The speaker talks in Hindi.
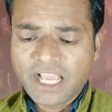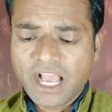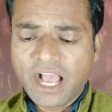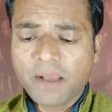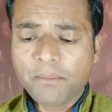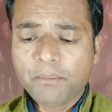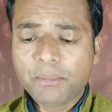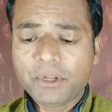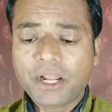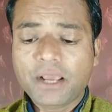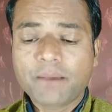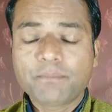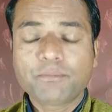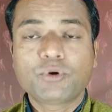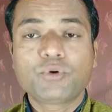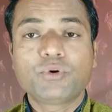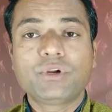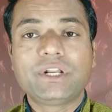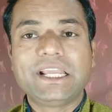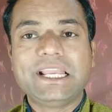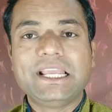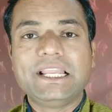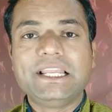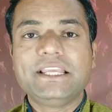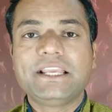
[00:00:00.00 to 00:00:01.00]
यहाँ पर आपको
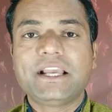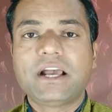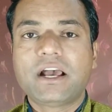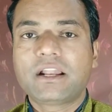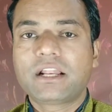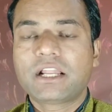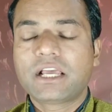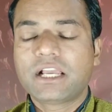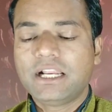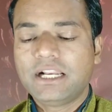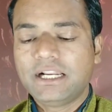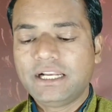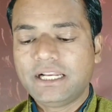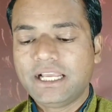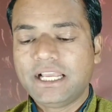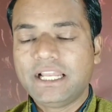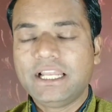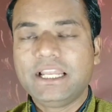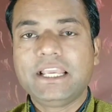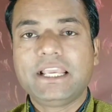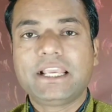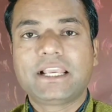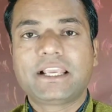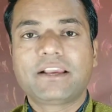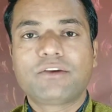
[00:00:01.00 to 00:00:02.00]
डेली आना है
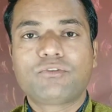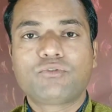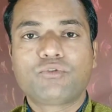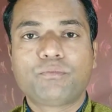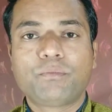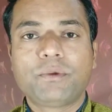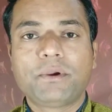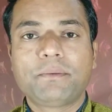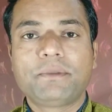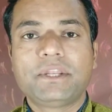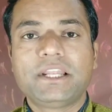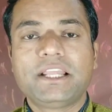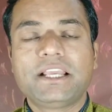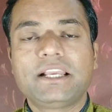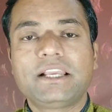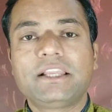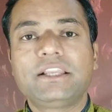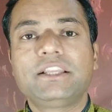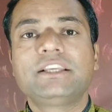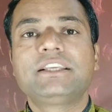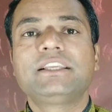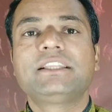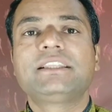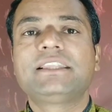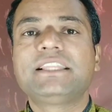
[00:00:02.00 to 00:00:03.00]
डेली एक एक रुपये मिलेंगे
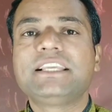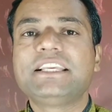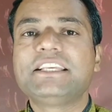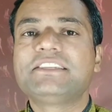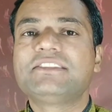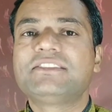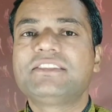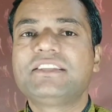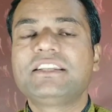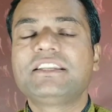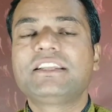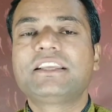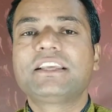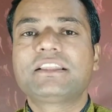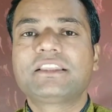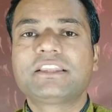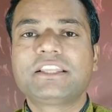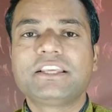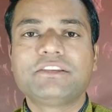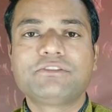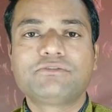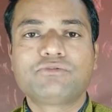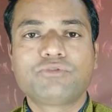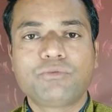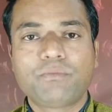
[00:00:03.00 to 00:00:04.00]
नहीं कि तीस दिन के
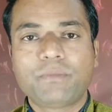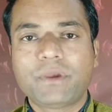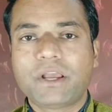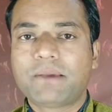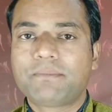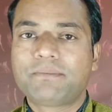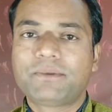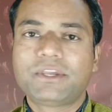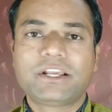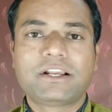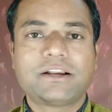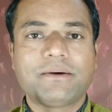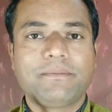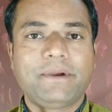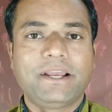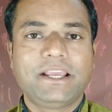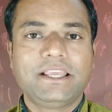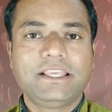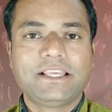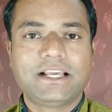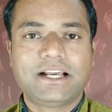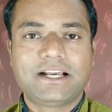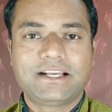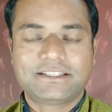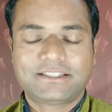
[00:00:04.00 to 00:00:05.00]
तीस रुपये आपकी
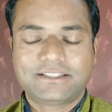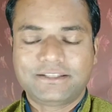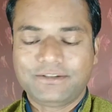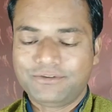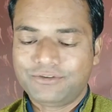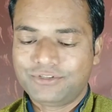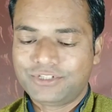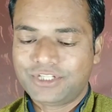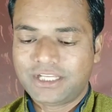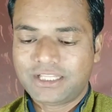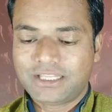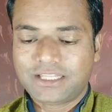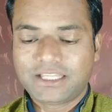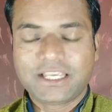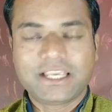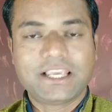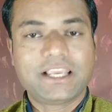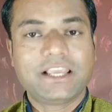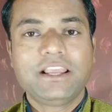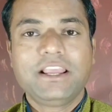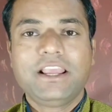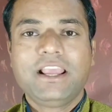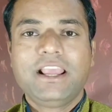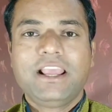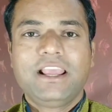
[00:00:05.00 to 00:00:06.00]
कमाई यहाँ से हो जाती
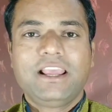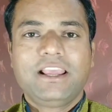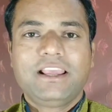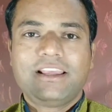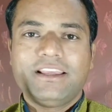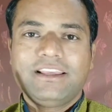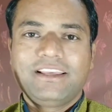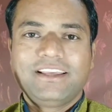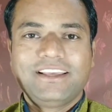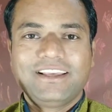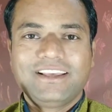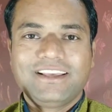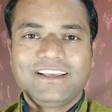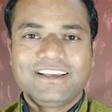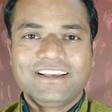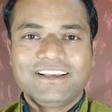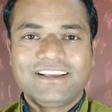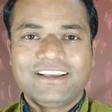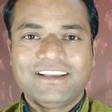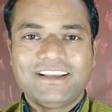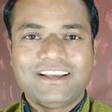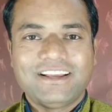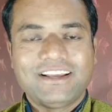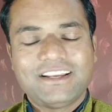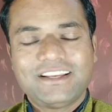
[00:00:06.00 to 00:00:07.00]

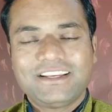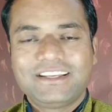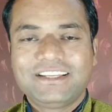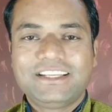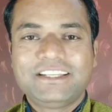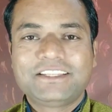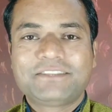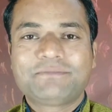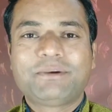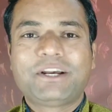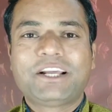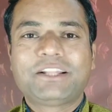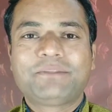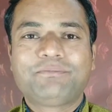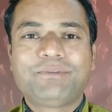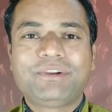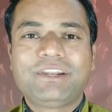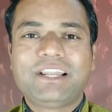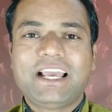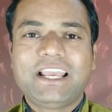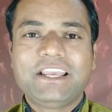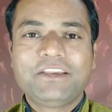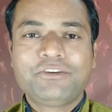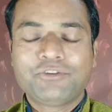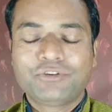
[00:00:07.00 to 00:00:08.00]
है इस बात पर
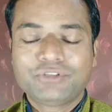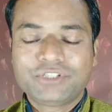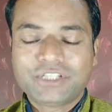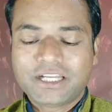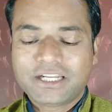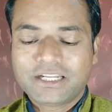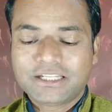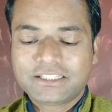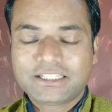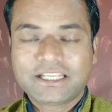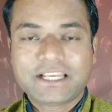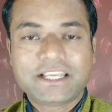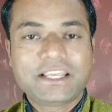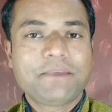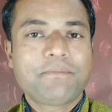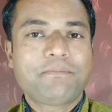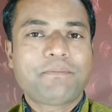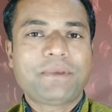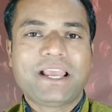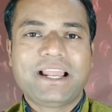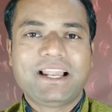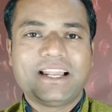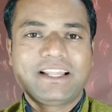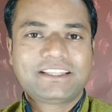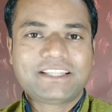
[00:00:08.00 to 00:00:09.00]
लाइक हो जाना चाहिए
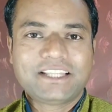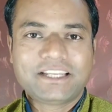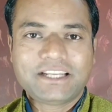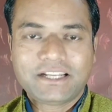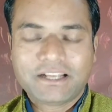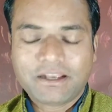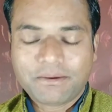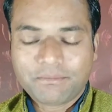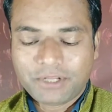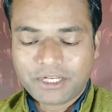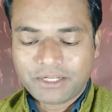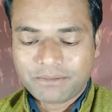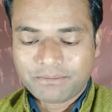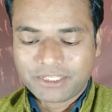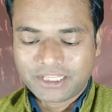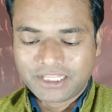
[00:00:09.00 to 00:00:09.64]
पहला तरीका मैंने